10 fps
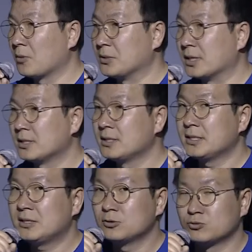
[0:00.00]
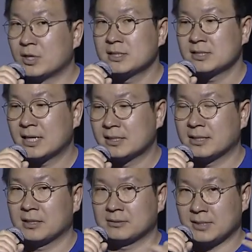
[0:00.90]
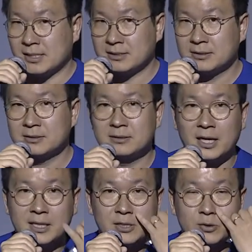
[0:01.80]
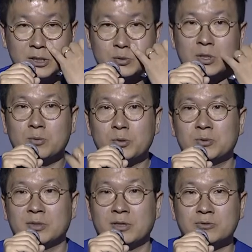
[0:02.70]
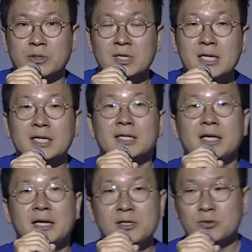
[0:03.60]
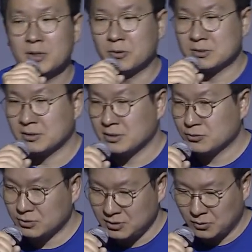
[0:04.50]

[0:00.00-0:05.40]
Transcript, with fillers: 합니다. 이런 두 가지가 일단 제일 큰 NLU의 기술이라고 보시면 되고요. 이 NLU의 원천 기술을